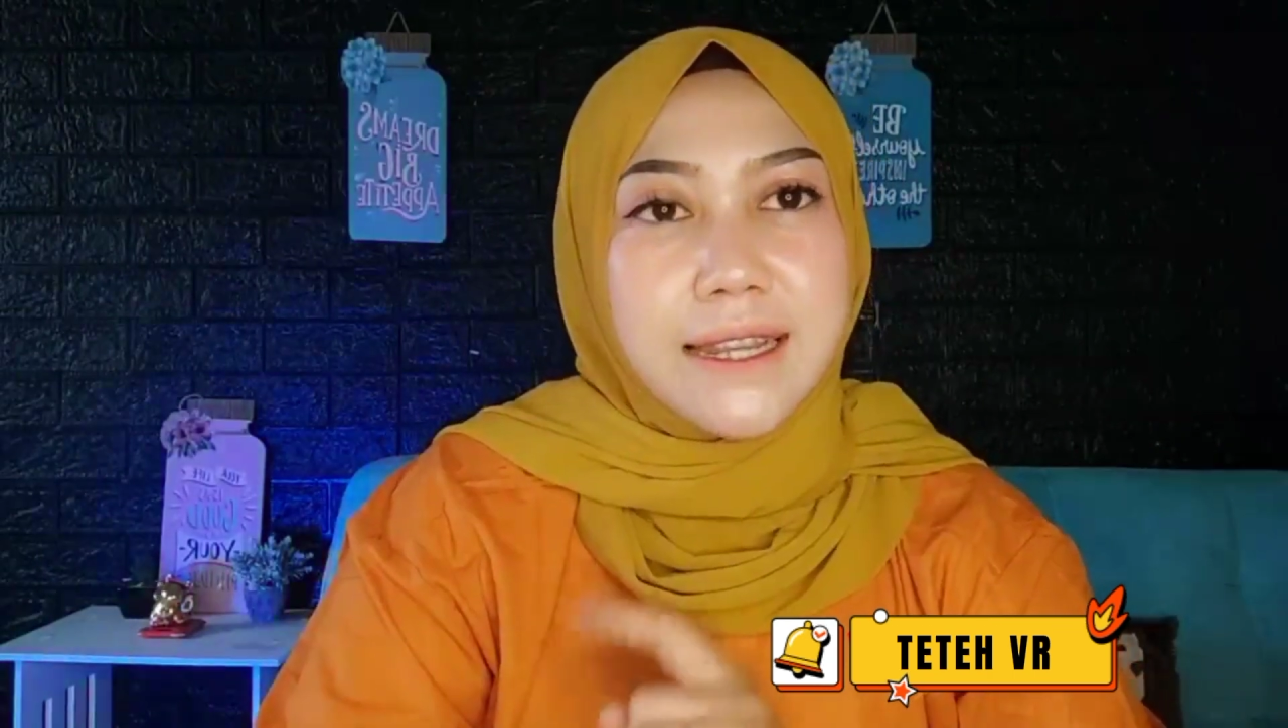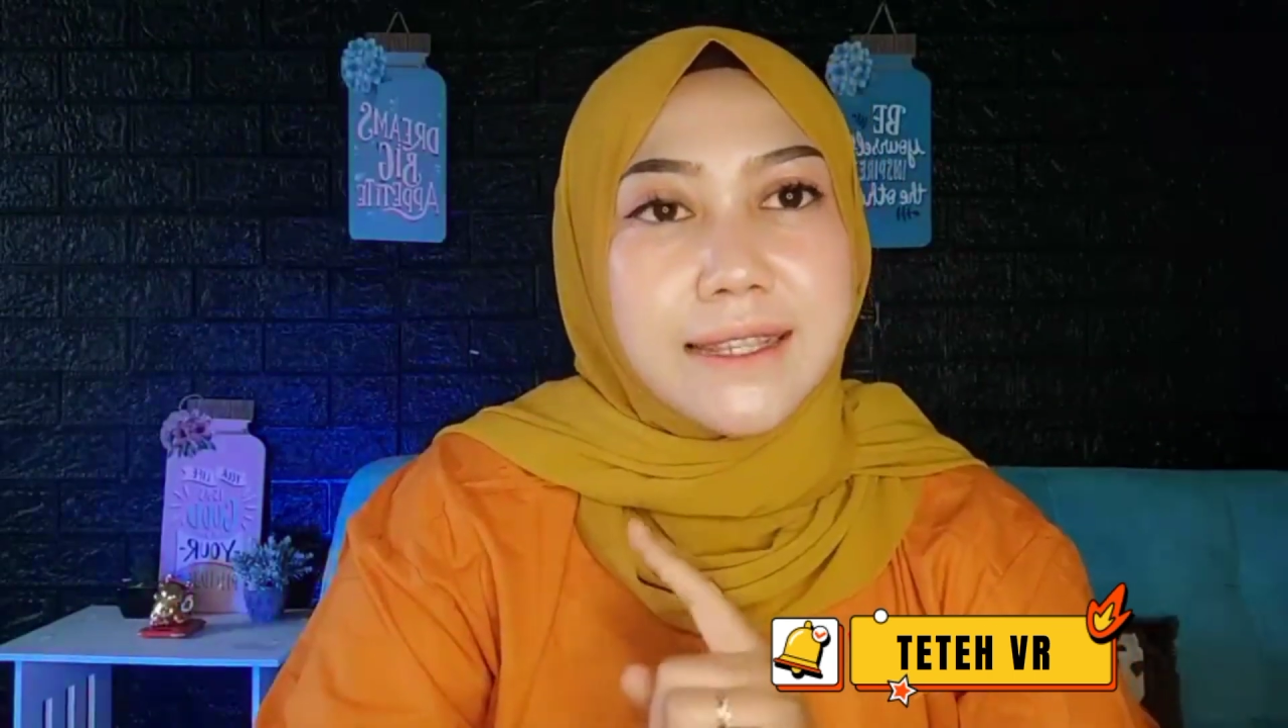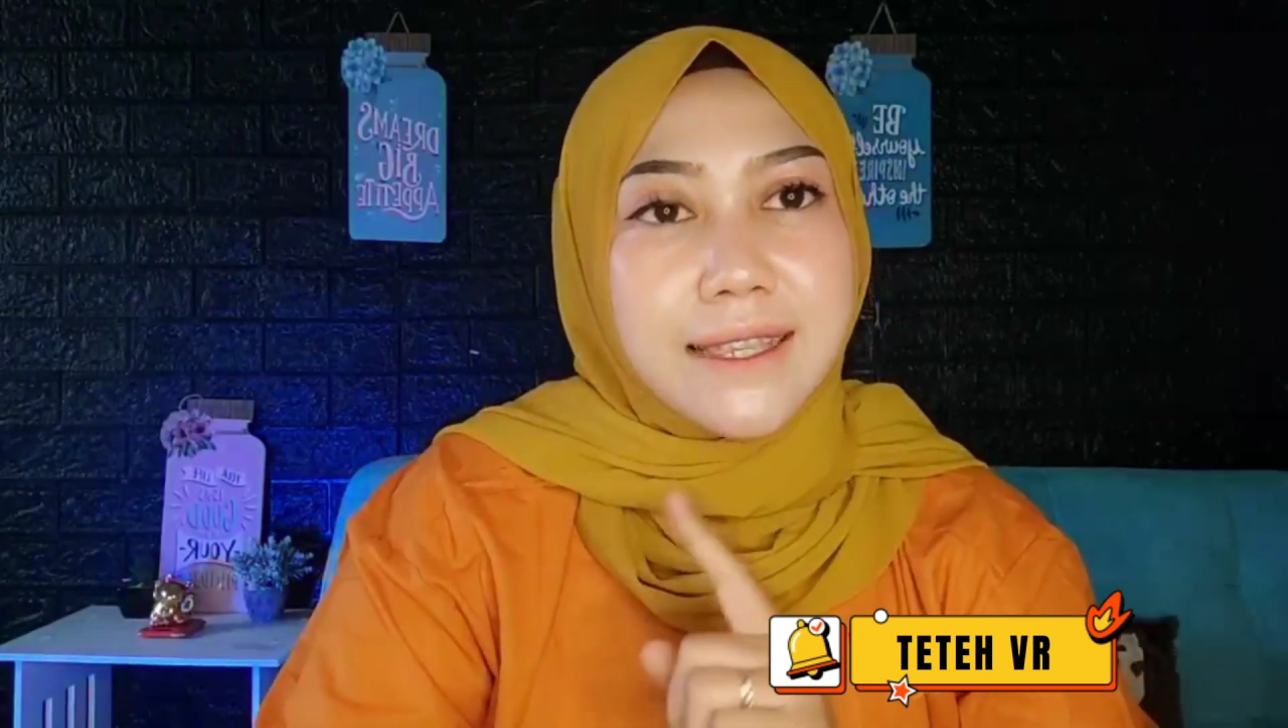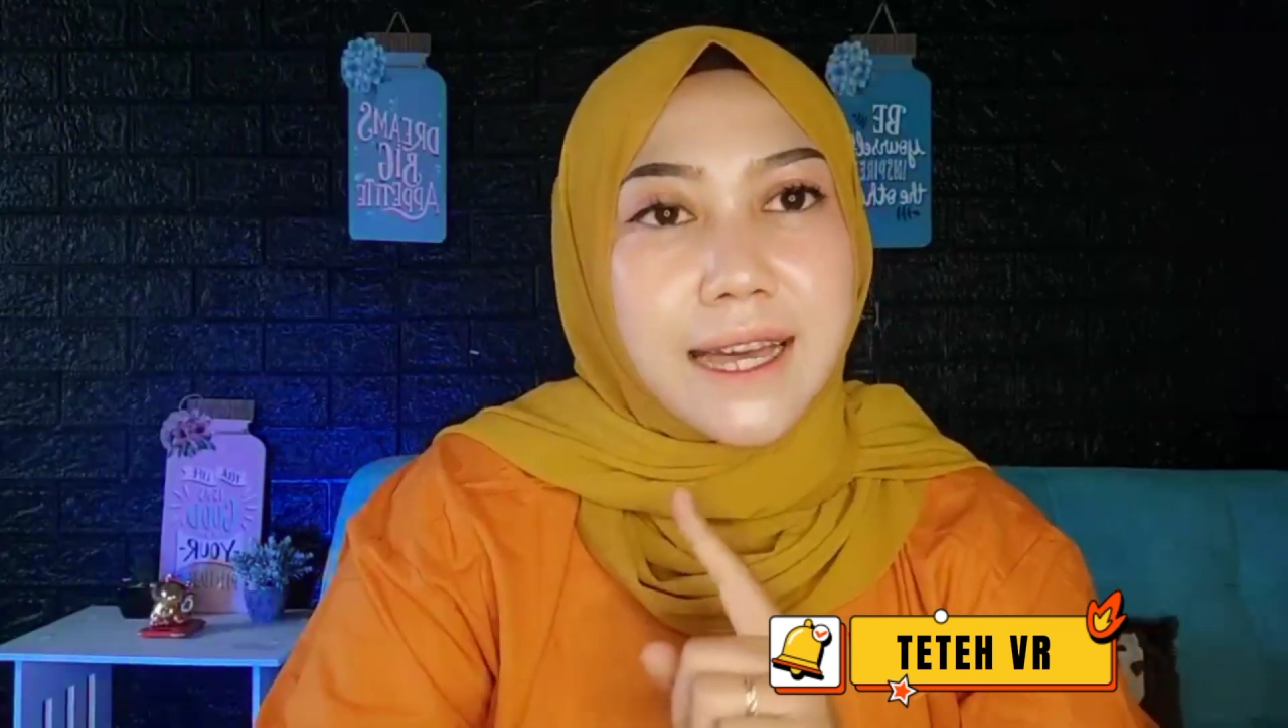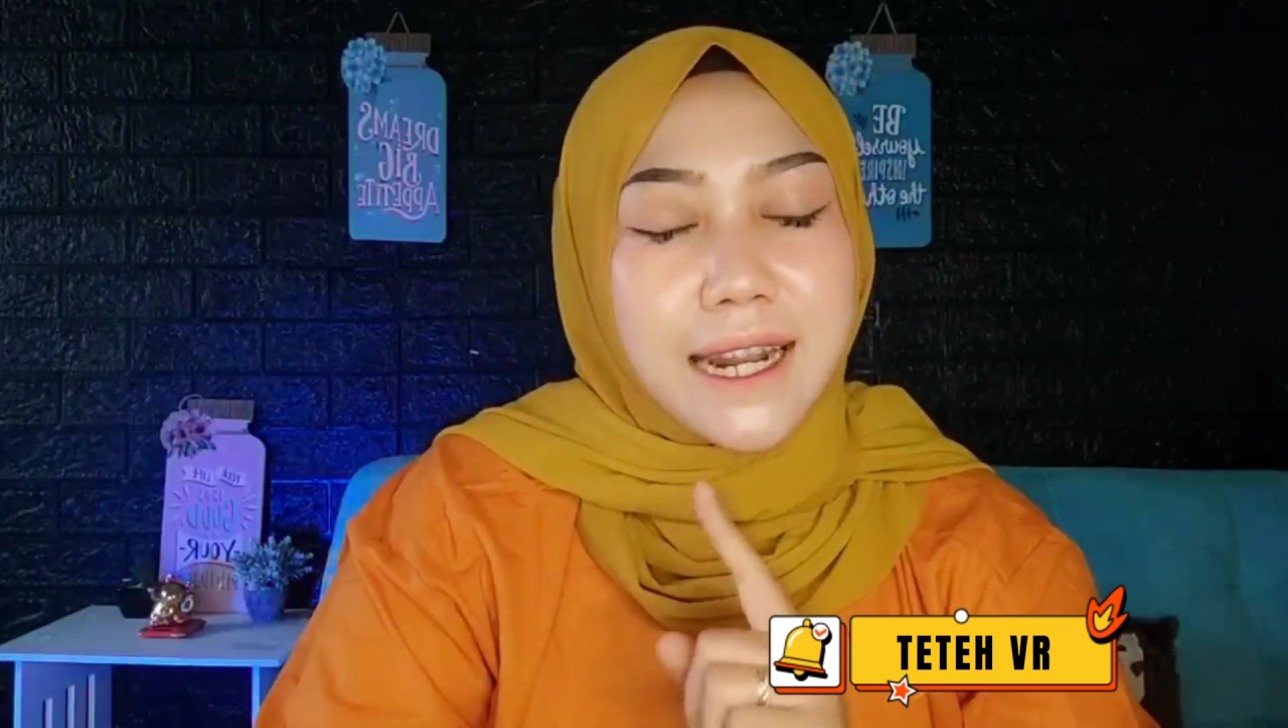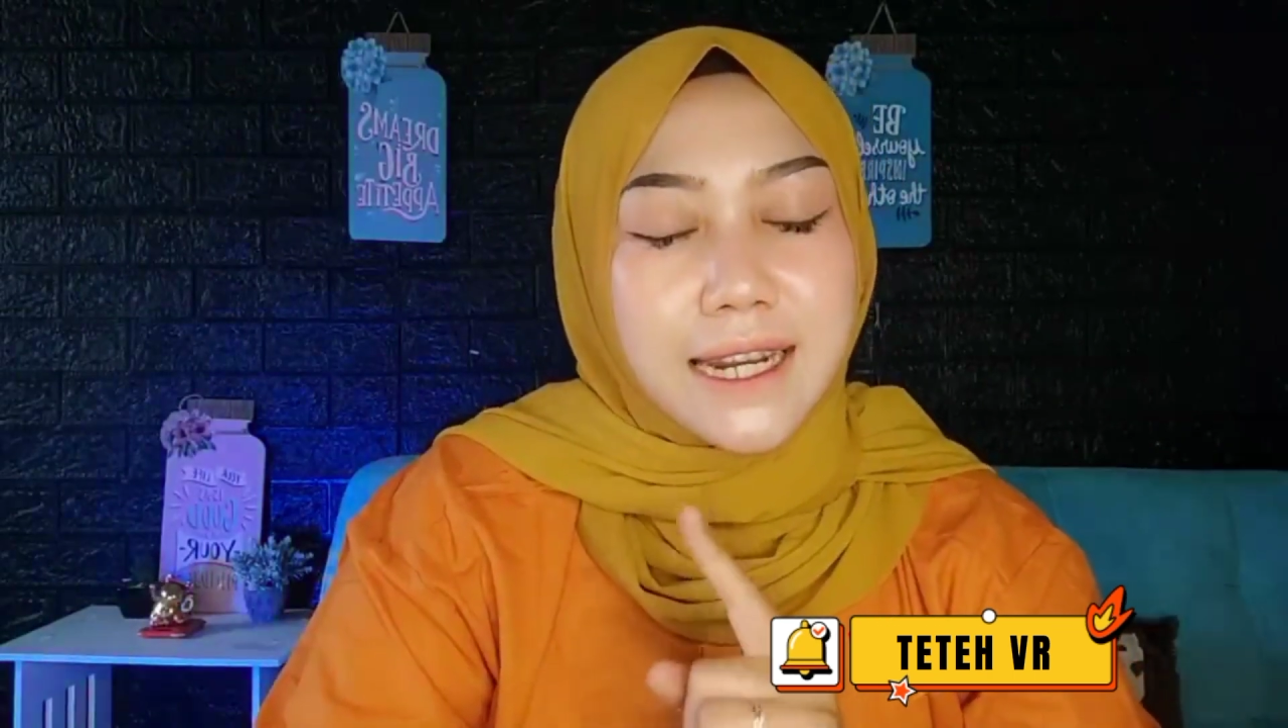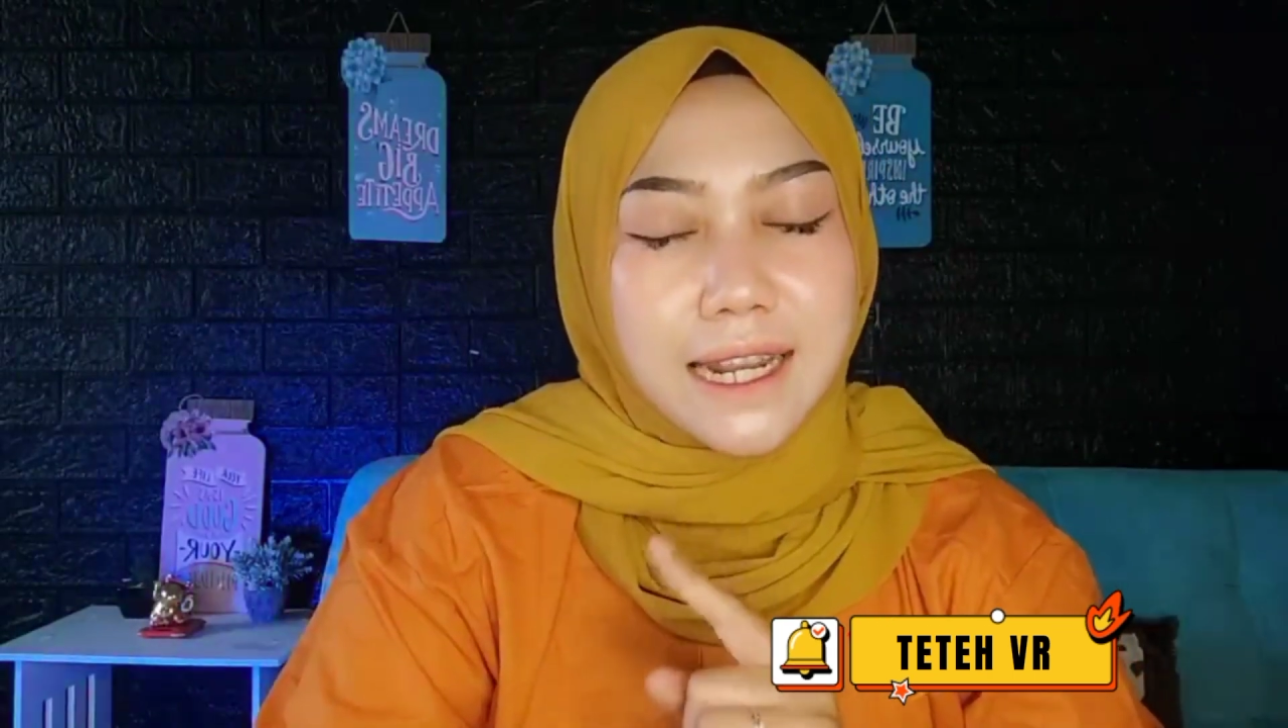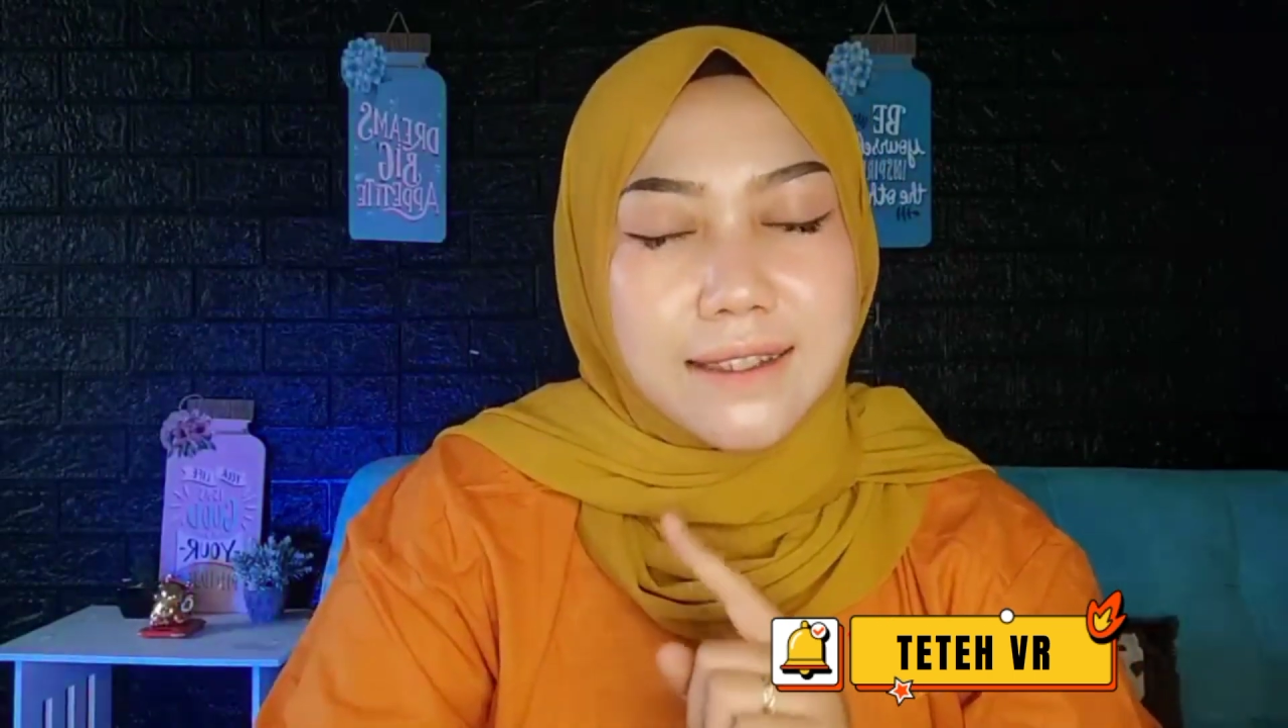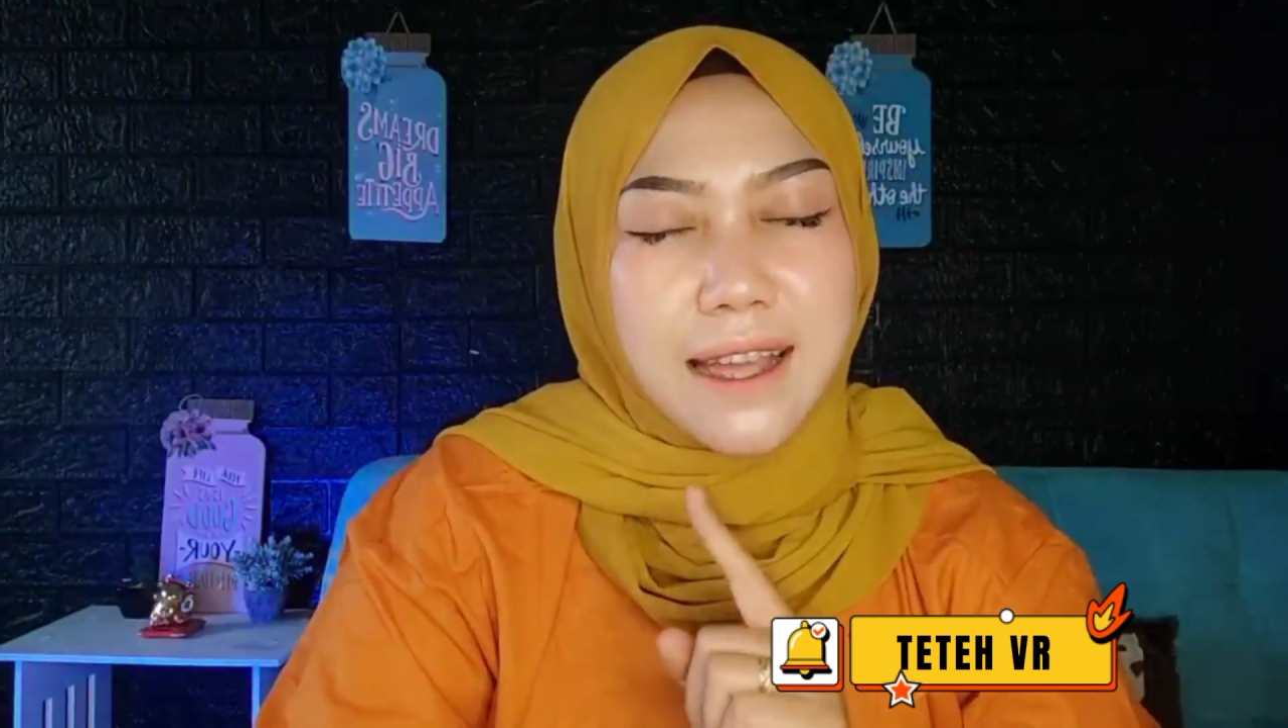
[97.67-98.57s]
disarankan,